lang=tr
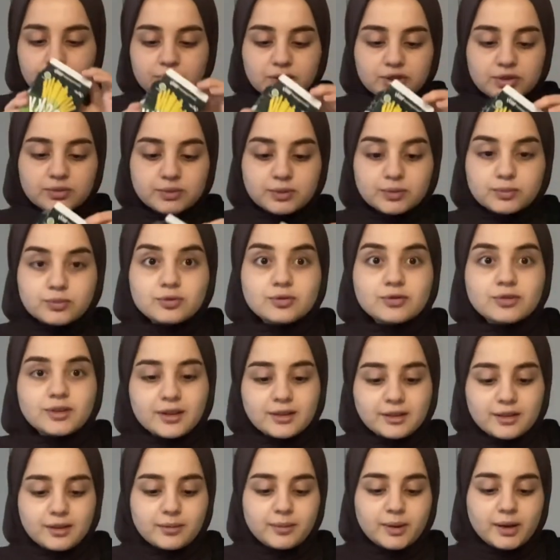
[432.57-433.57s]
Şimdi bunun
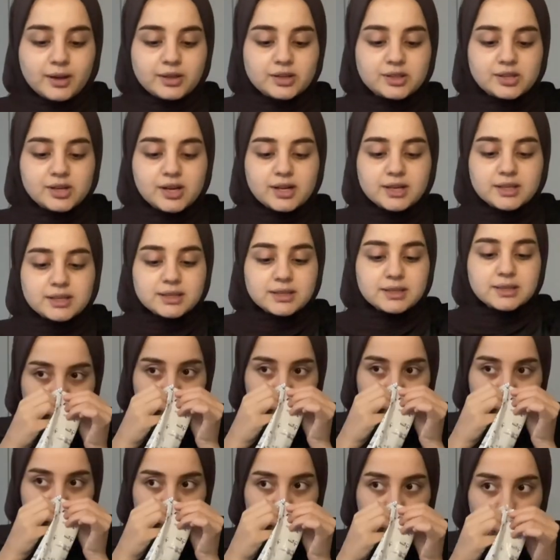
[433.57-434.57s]
tadına bakacağız.
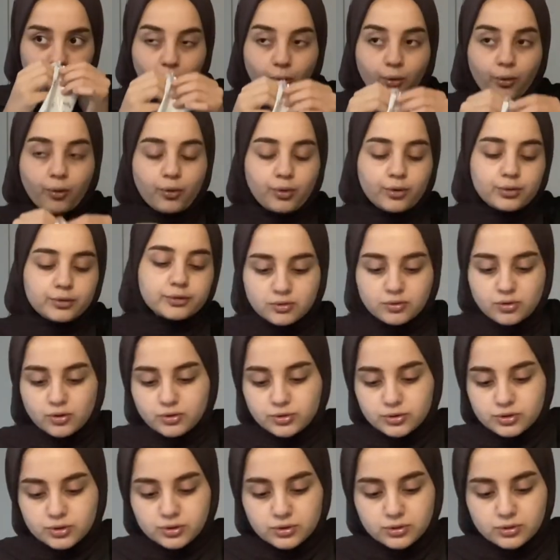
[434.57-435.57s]
Oo,
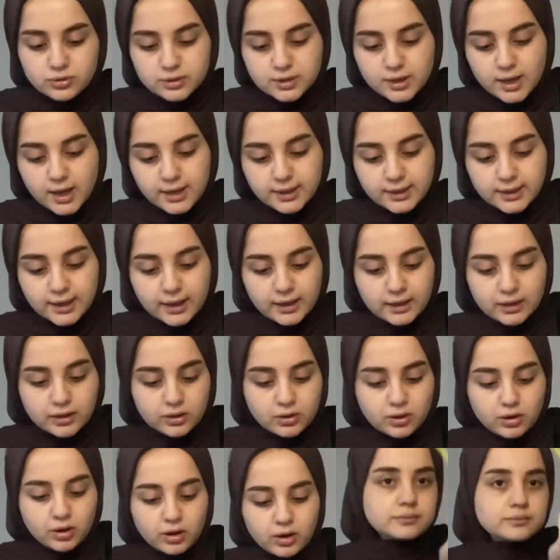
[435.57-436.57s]
kokusu güzel
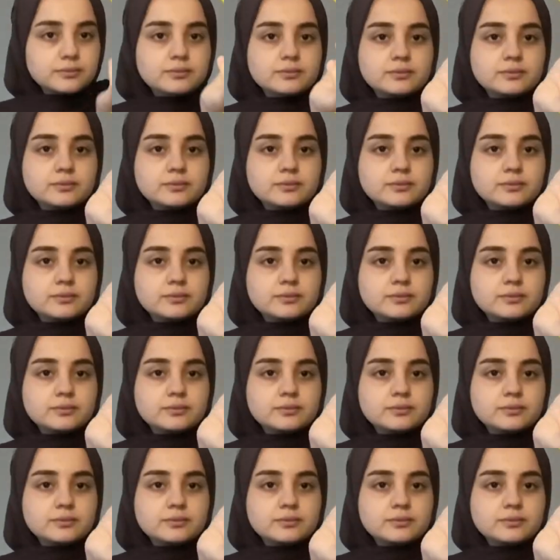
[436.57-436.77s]
geliyor.